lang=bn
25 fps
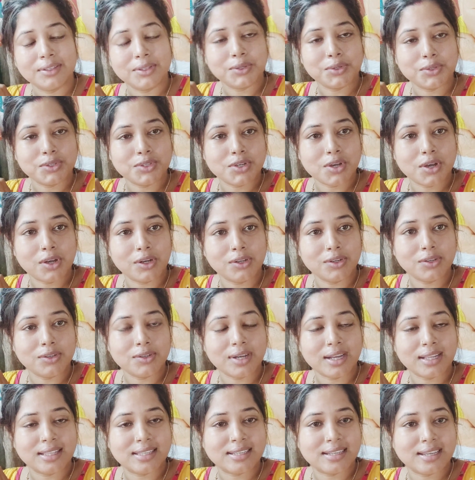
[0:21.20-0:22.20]
তো চলো
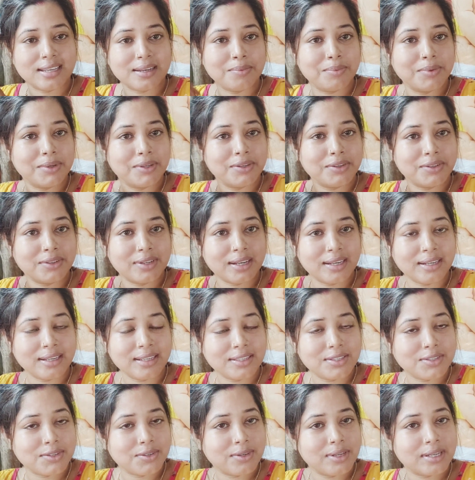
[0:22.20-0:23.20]
আজকের ভিডিওটা
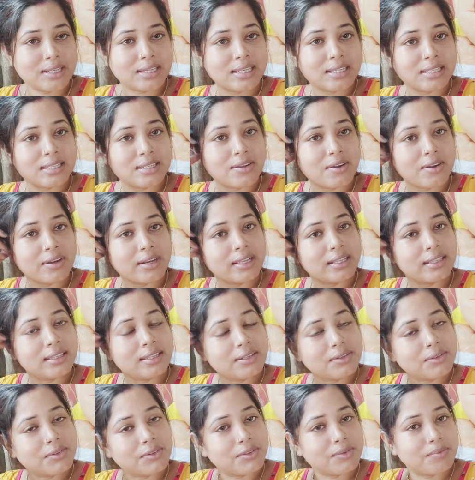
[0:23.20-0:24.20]
নিয়ে চলে এসেছি অনেক
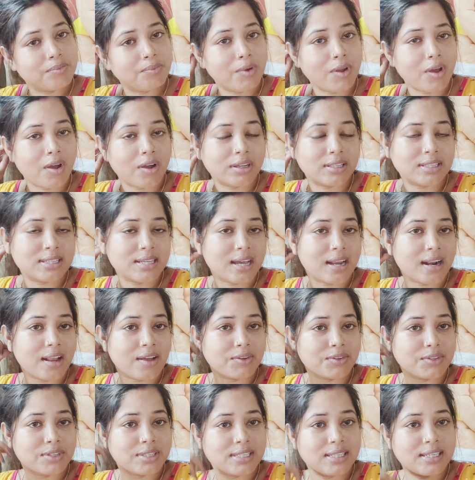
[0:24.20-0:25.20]
দিন কোনো ব্লগ ছাড়া
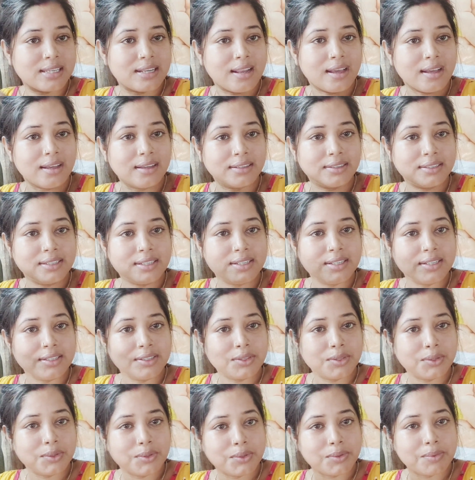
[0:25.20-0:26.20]
হচ্ছে না
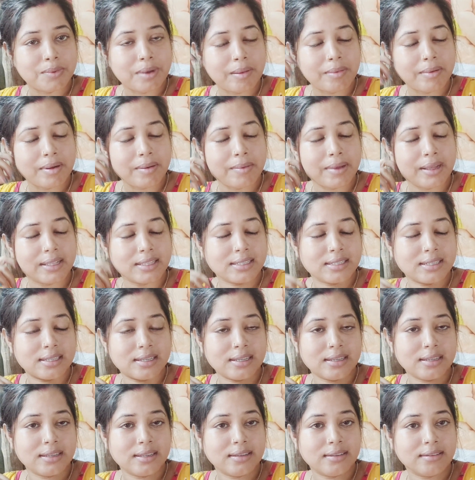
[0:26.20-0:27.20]
তো ভাবলাম
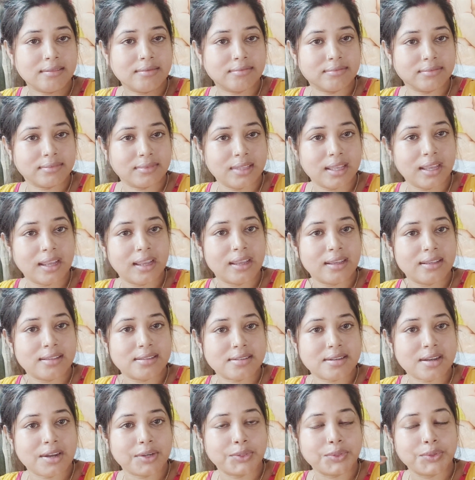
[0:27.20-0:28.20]
আজকেই থেকে
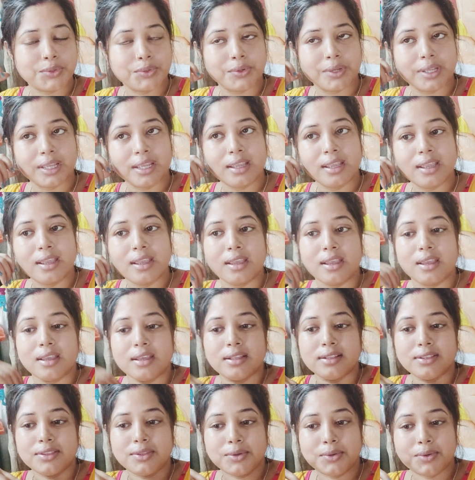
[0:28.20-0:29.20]
স্টার্ট করি
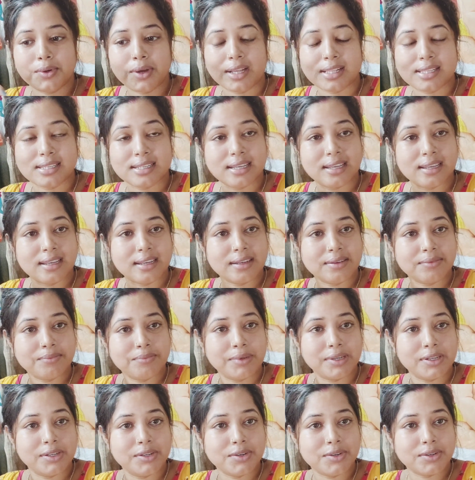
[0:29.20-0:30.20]
তো আজকের
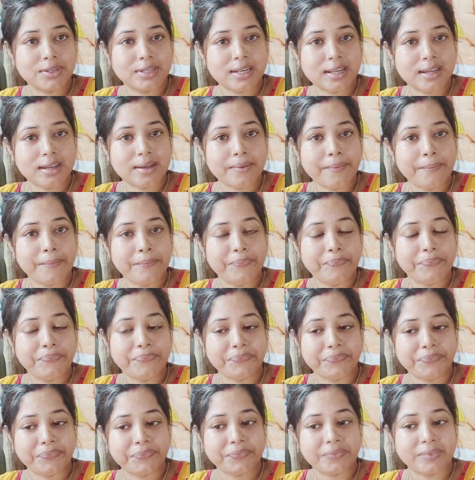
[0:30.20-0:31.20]
ভিডিওটা
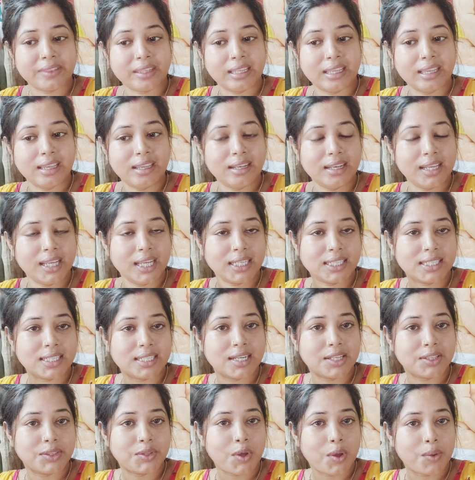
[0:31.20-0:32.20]
কি নিয়ে
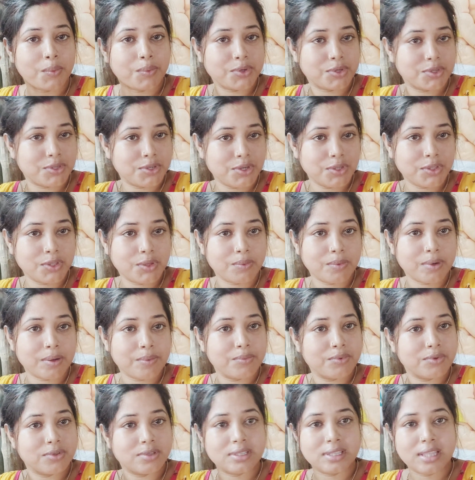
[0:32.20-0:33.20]
সেটা তো অবশ্যই তোমরা
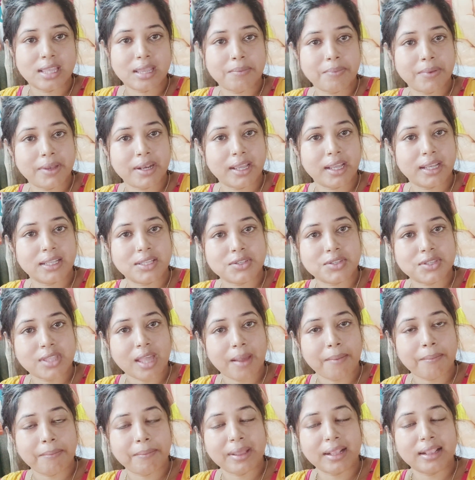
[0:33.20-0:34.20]
বুঝতেই পেরে গেছো
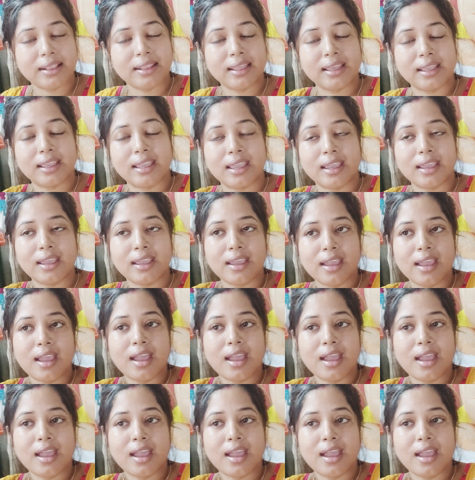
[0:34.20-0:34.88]
থাম্বেল দেখে